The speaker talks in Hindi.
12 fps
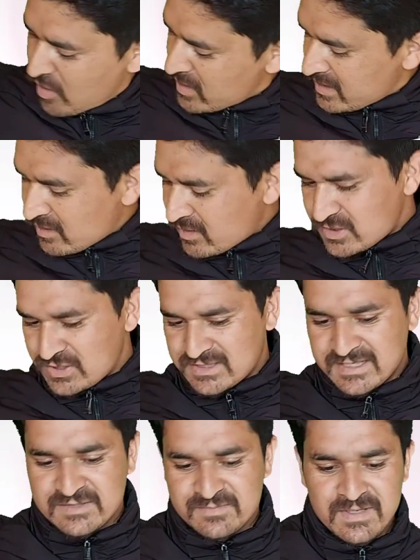और एक और
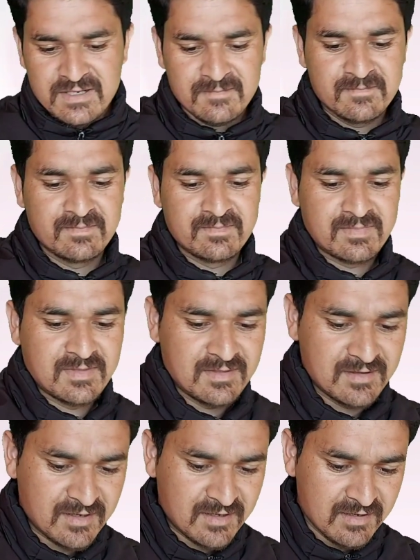चीज़ है इसमें
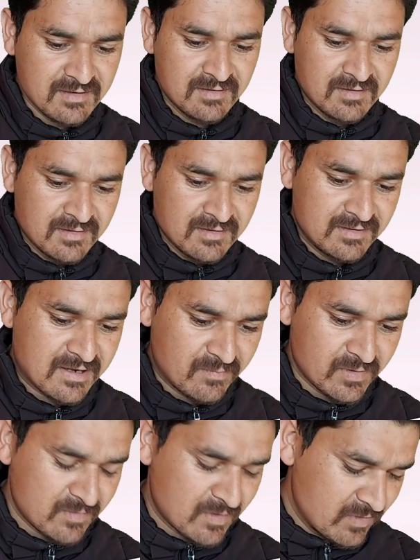देखिए यहाँ
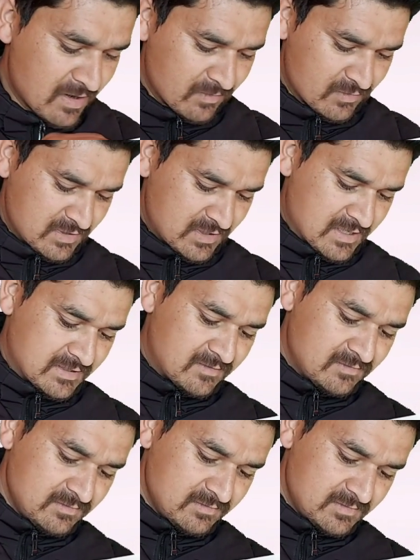पर मैं भी आपको दिखाता
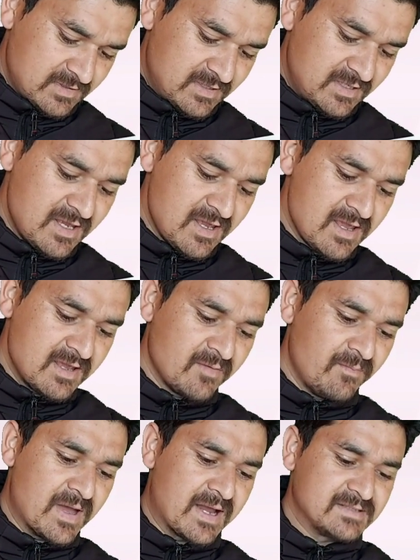हूँ ये
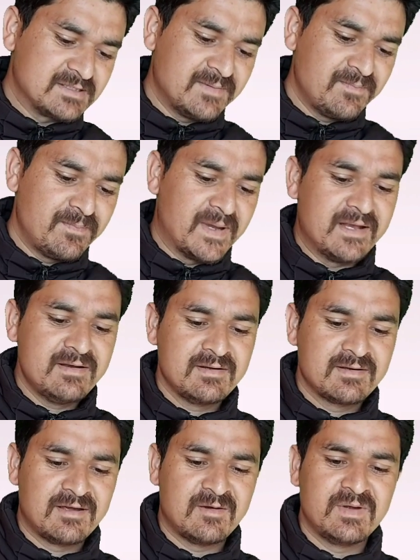एक प्यारा सा
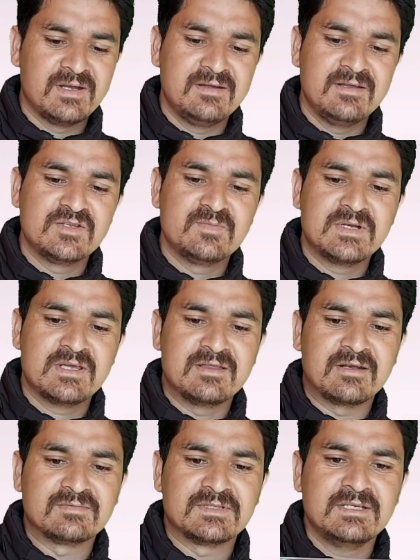पेन हमें टीचमेंट की
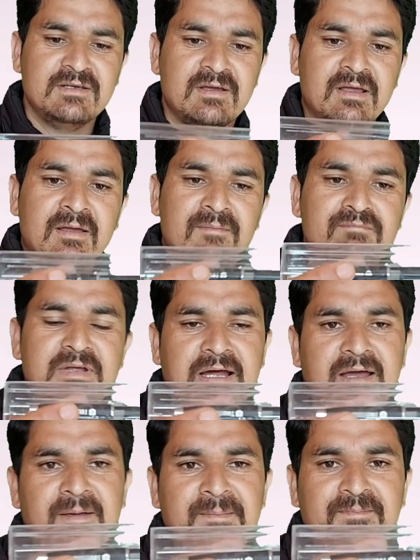तरफ से
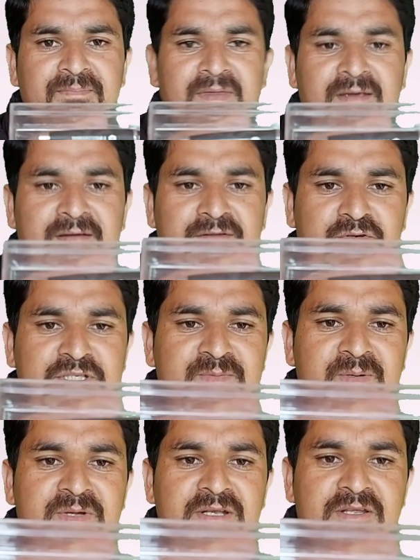मिला है तो
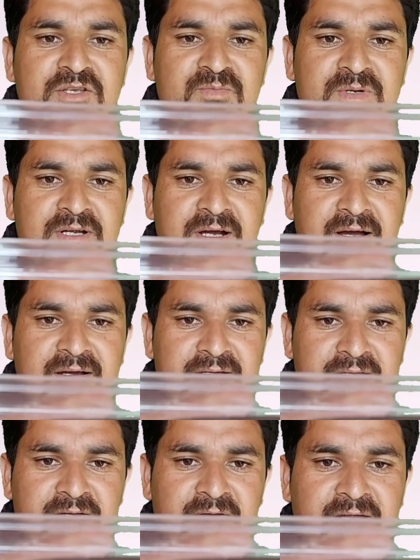इसमें भी टीचमेंट का
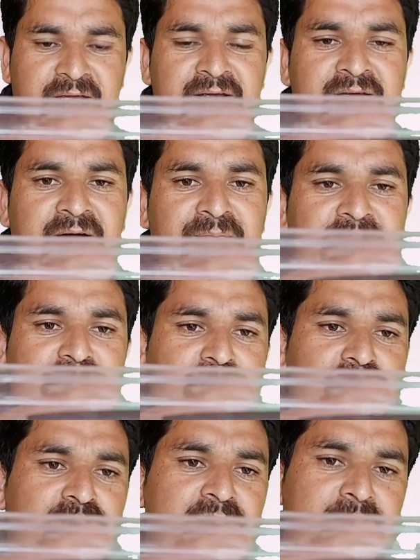इन्होंने अपना
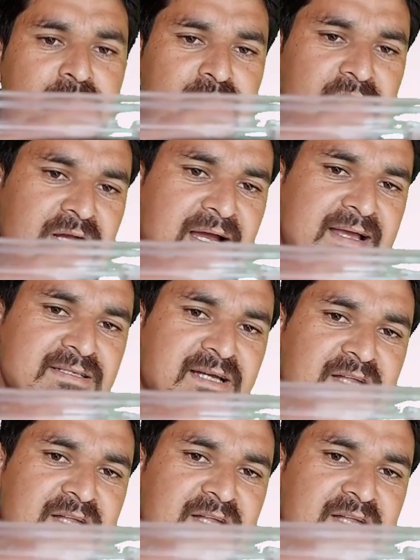जो लोगो है वो भी लगाया है